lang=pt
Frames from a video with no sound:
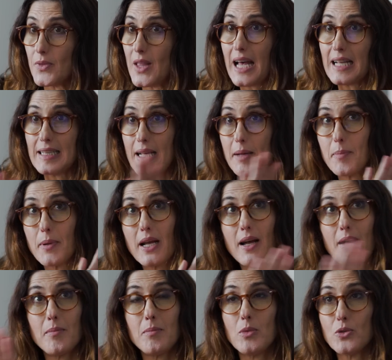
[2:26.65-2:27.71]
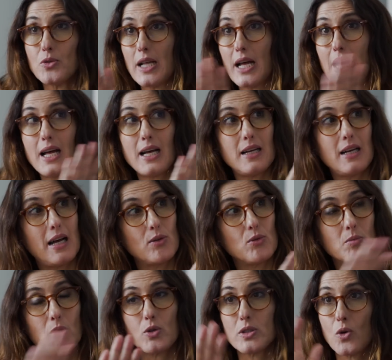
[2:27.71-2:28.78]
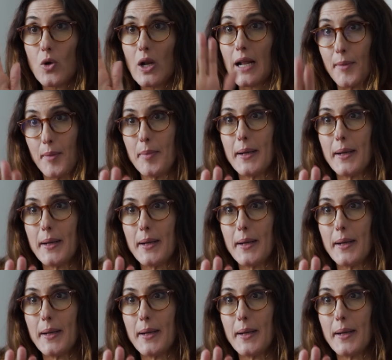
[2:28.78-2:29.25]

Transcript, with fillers: Dá até para montar alguma coisa colar na